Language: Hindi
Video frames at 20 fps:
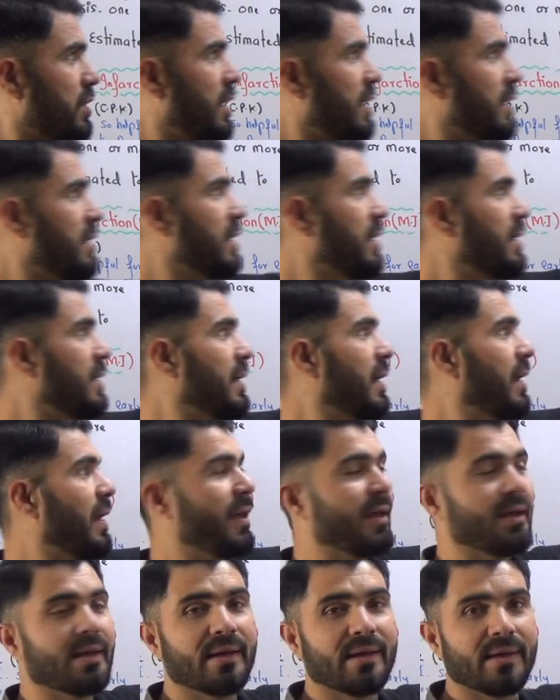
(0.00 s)
है ये
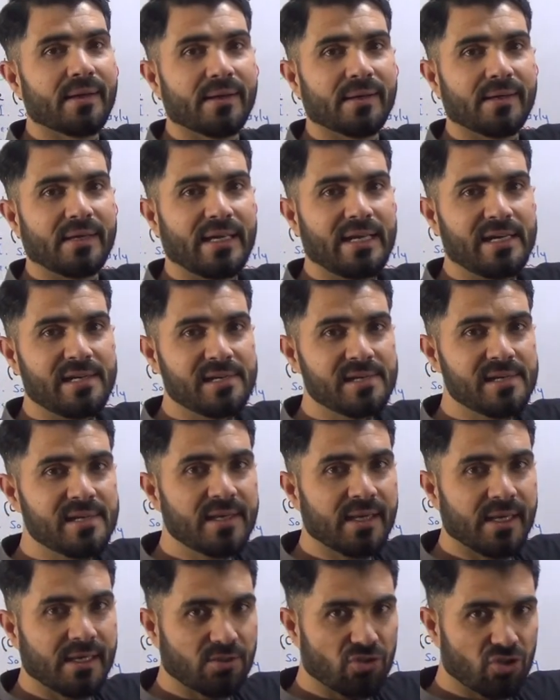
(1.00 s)
एल
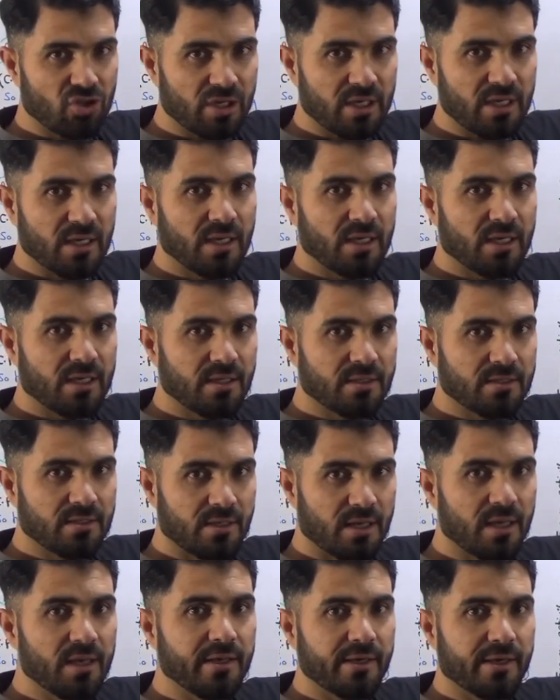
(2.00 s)
डी एच
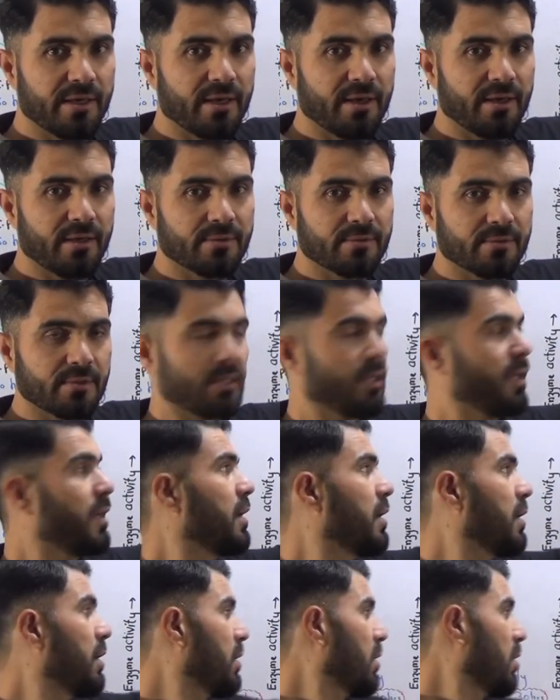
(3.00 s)
के लिए है
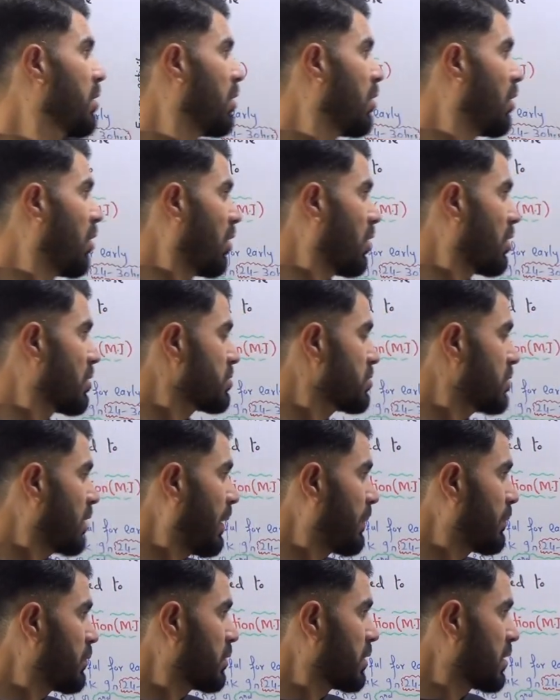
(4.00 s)
और जो
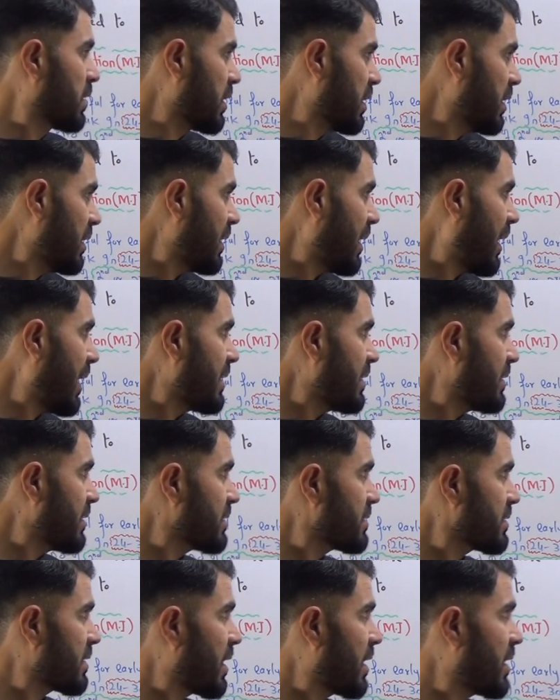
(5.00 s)
आपको ग्रीन लाइनें
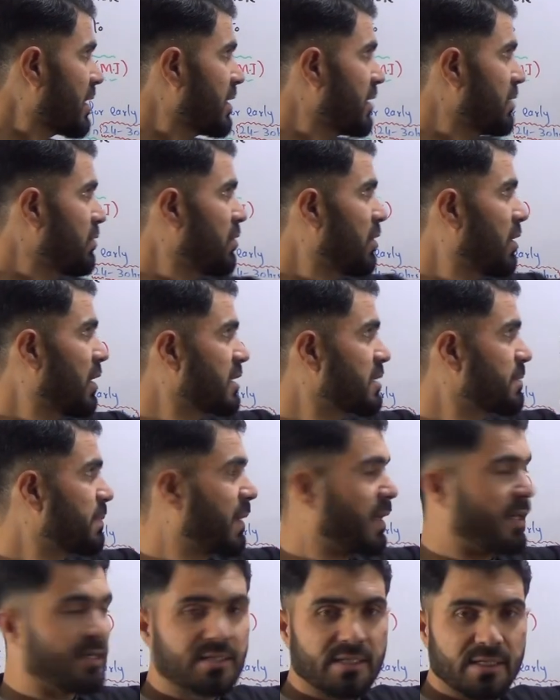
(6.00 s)
नज़र आएंगी ये वो
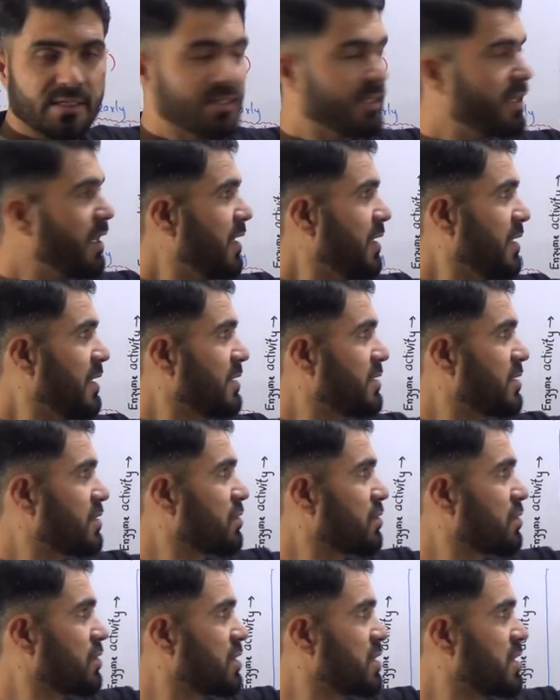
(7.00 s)
अस्पार्टेट के लिए
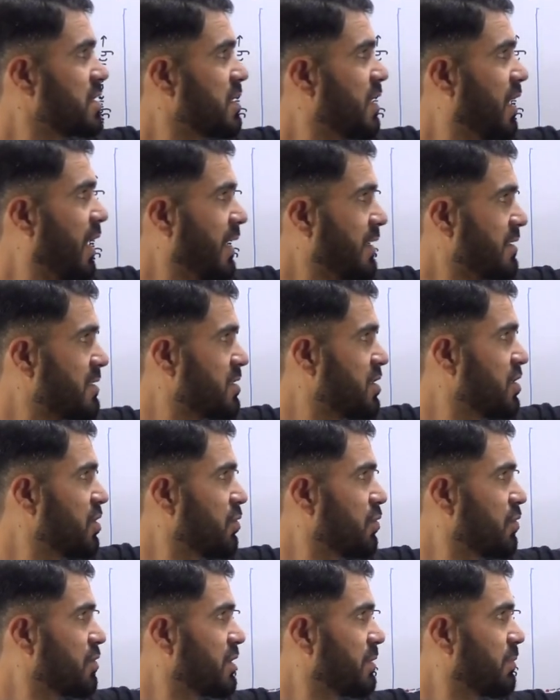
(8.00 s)
जिसको जी एस जी
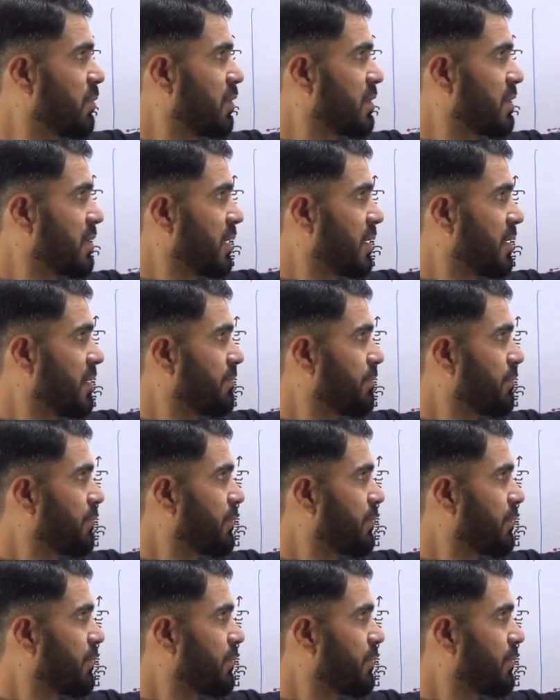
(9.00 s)
ओ टी बोलते हैं